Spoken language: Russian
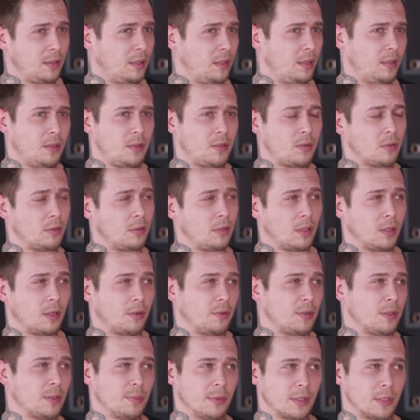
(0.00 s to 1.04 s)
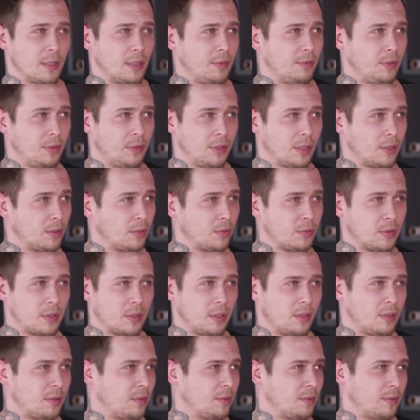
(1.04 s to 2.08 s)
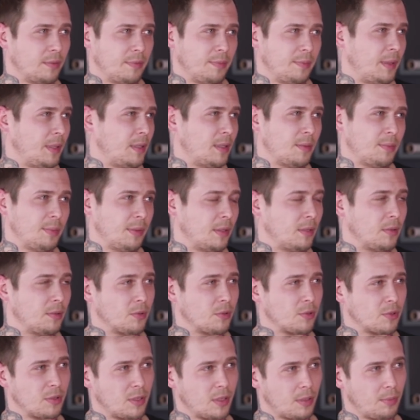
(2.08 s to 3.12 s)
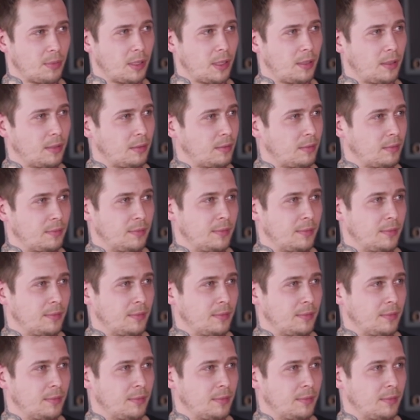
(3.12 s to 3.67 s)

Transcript: не несет никакой смысловой нагрузки, то, в принципе, это тоже нормально.